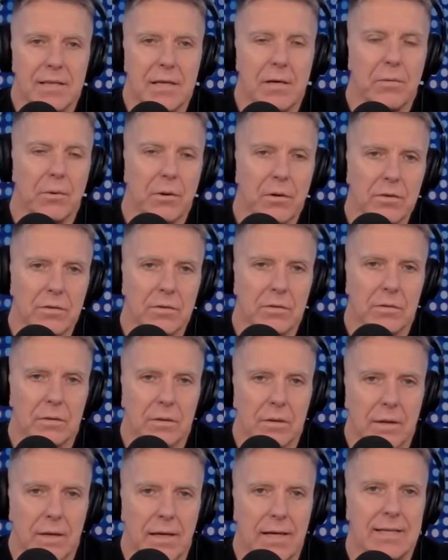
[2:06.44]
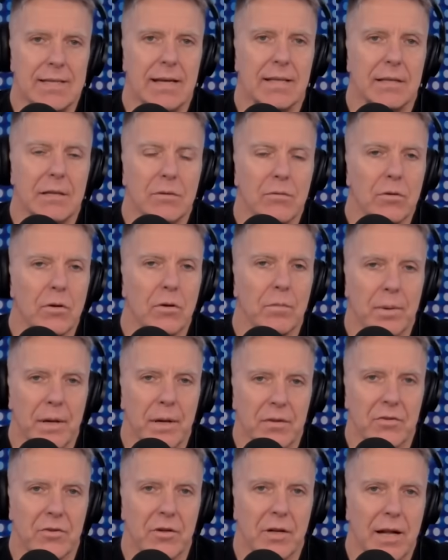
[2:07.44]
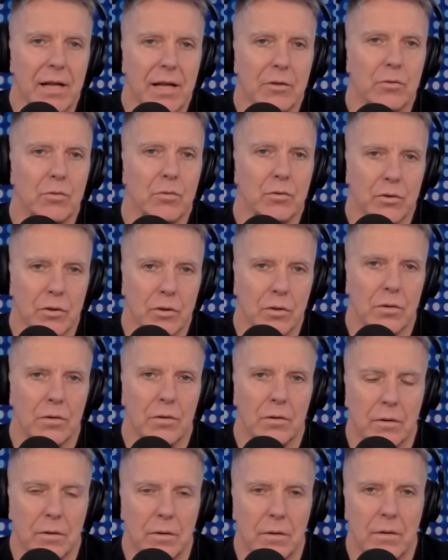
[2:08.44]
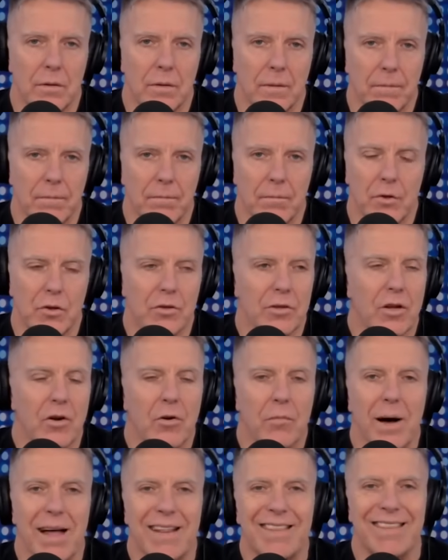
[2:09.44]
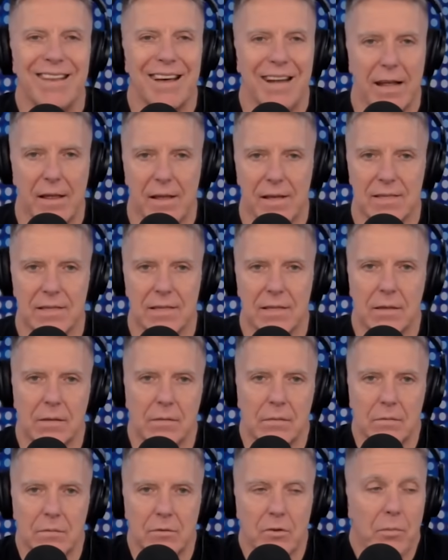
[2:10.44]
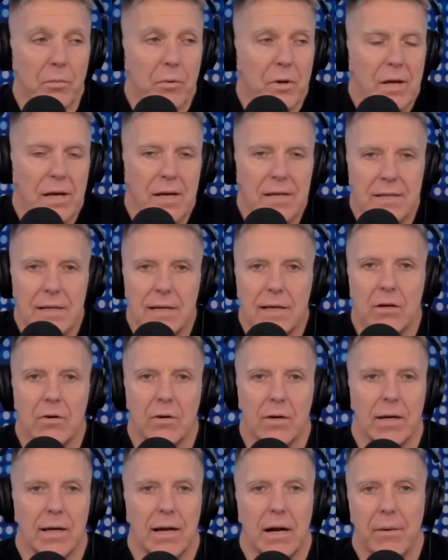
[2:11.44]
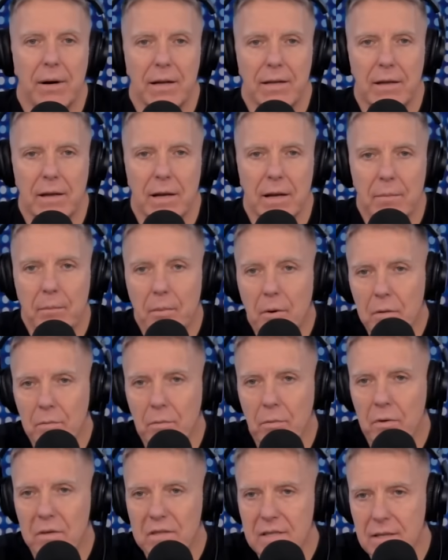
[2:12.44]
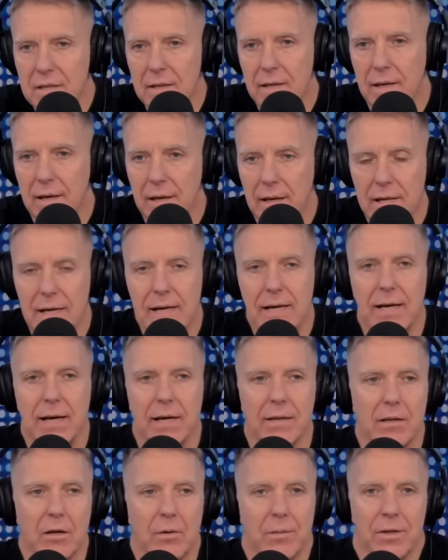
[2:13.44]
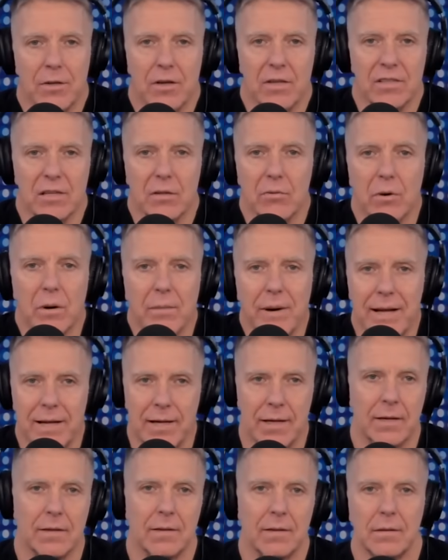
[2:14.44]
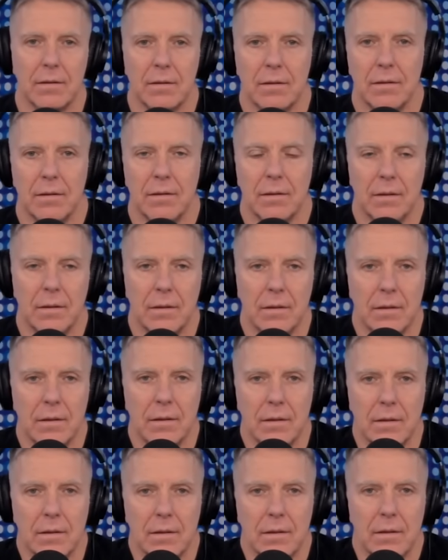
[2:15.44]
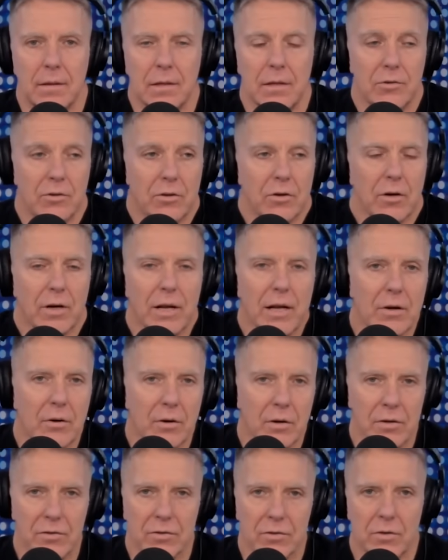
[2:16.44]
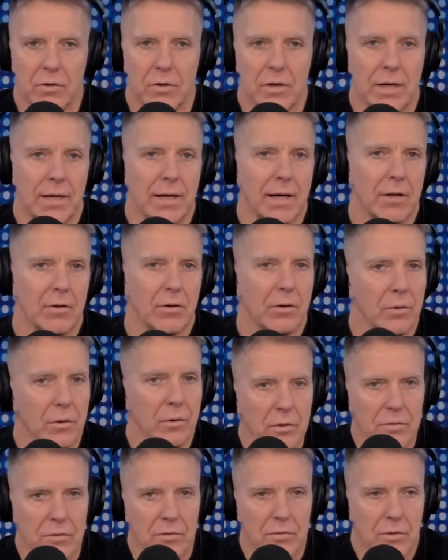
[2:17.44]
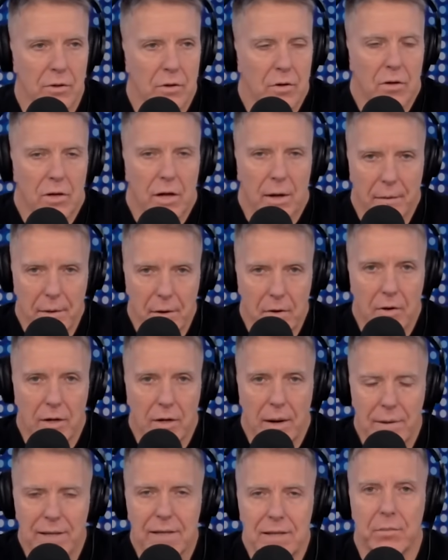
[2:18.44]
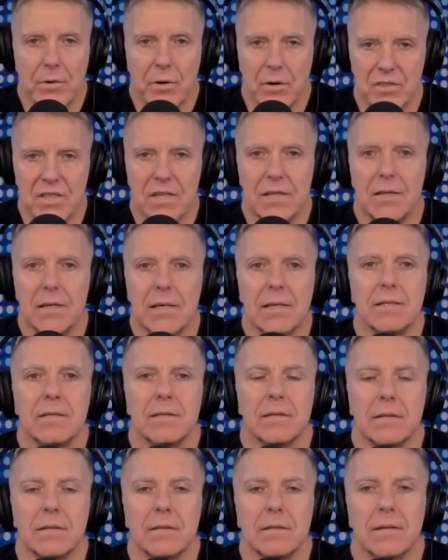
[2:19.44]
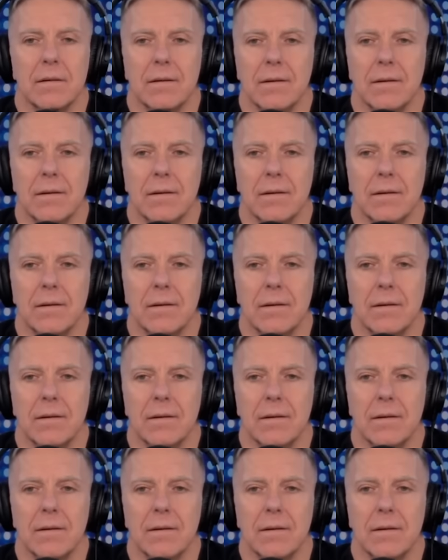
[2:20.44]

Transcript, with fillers: decís vos es a título personal tuyo, no te lo mandan a decir. Yo podría decir que lo que grabaste del spot del Inca te lo mandó a hacer tu hermana. Y yo no creo eso, Ricardo, de vos. Yo creo que lo grabaste porque lo sentís.